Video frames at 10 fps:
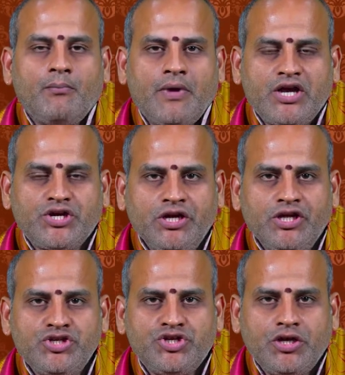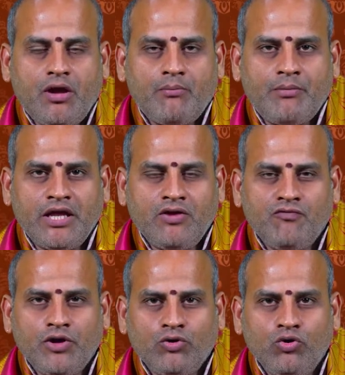మేషం నుంచి మీనం
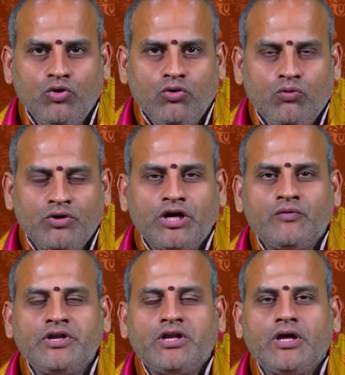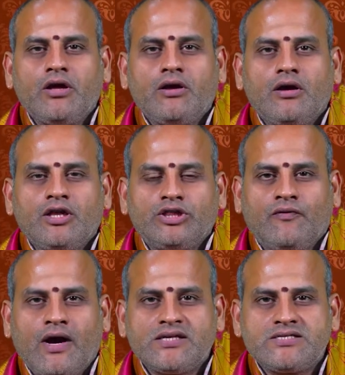వరకు ఉన్నటువంటి
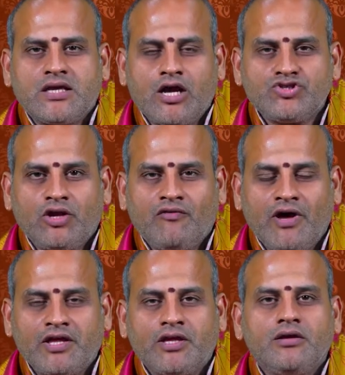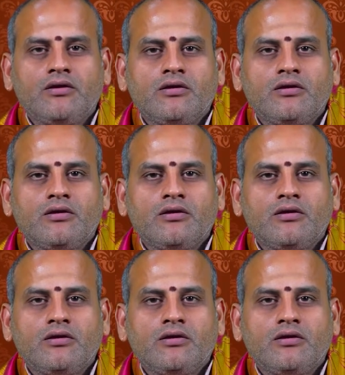ద్వాదశ రాసుల వారికి